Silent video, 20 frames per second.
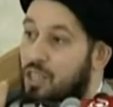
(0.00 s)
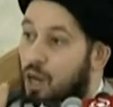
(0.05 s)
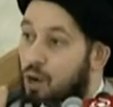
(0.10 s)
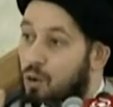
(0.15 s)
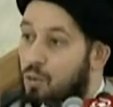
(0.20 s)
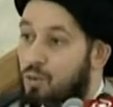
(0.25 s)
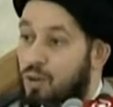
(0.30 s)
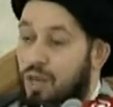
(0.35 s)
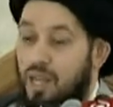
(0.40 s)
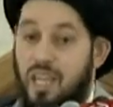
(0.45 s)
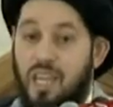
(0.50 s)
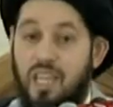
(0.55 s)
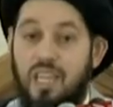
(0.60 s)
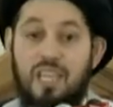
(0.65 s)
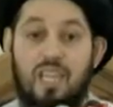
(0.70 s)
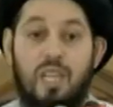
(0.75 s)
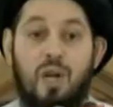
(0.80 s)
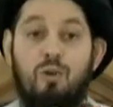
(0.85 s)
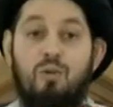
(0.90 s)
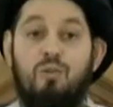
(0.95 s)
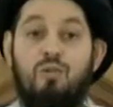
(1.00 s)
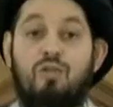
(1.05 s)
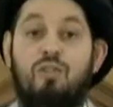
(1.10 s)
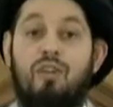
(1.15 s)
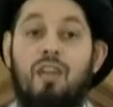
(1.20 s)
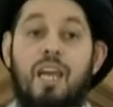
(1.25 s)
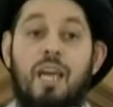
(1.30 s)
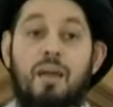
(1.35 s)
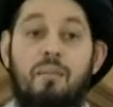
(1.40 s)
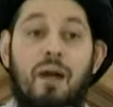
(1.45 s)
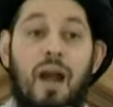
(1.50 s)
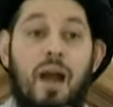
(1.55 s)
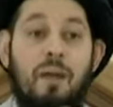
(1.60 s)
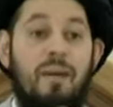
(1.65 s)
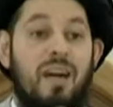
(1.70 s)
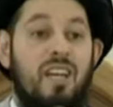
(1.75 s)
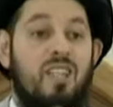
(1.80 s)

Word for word: دوره دور الإمام